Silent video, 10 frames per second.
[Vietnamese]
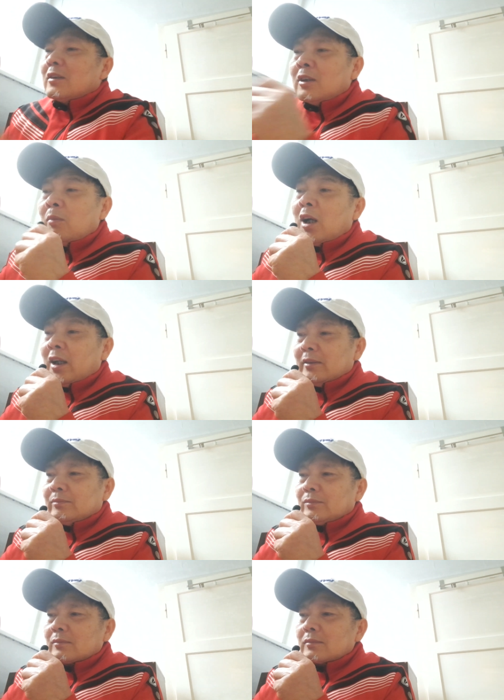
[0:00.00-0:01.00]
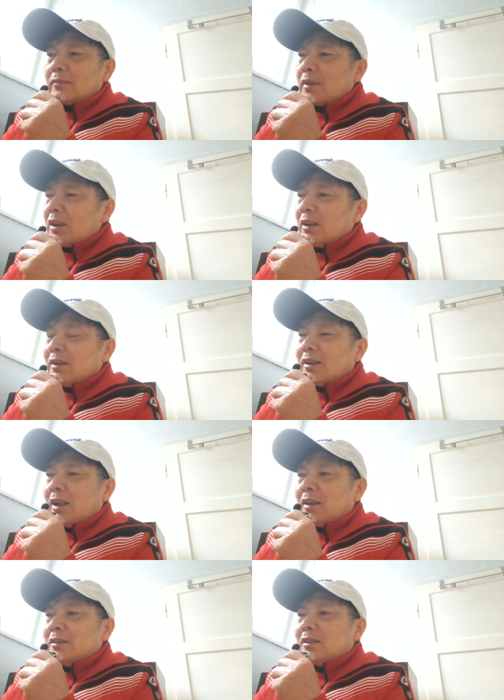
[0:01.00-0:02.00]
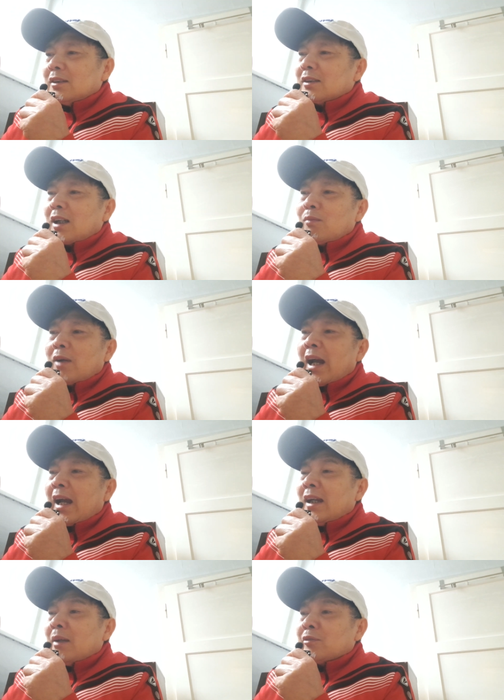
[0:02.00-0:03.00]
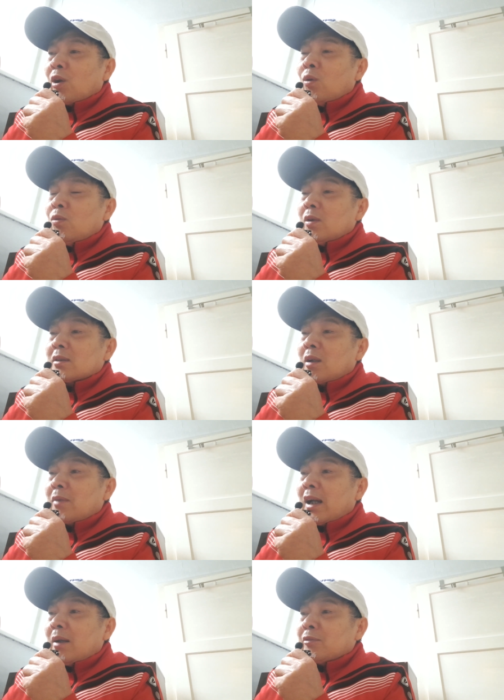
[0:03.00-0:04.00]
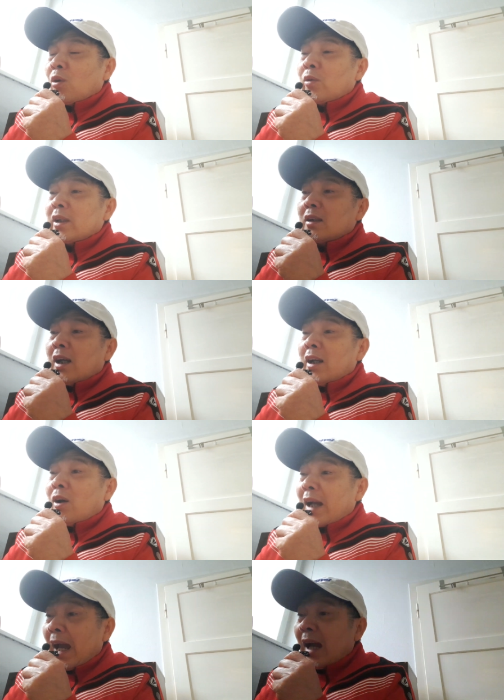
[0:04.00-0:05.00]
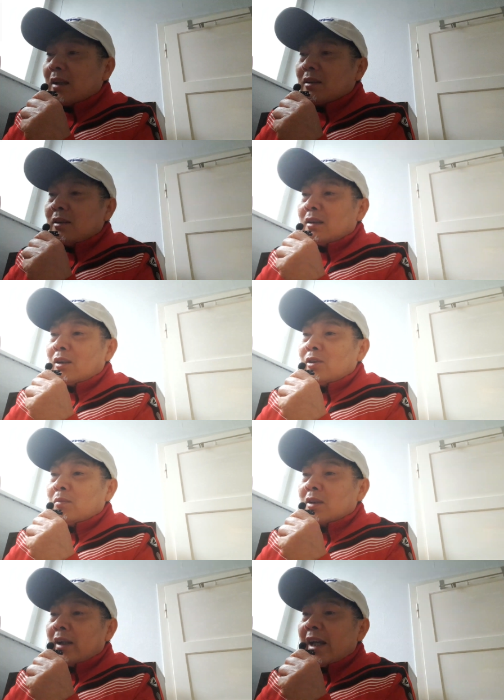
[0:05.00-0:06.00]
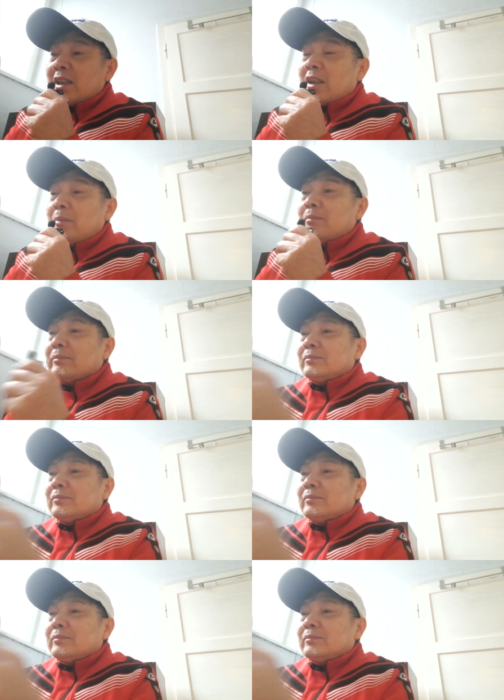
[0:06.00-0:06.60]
đúng rồi đấy, đúng ờ. ừ không ai làm chủ không ai làm chủ cái vấn đề đó cả cho nên nó dùng từ escape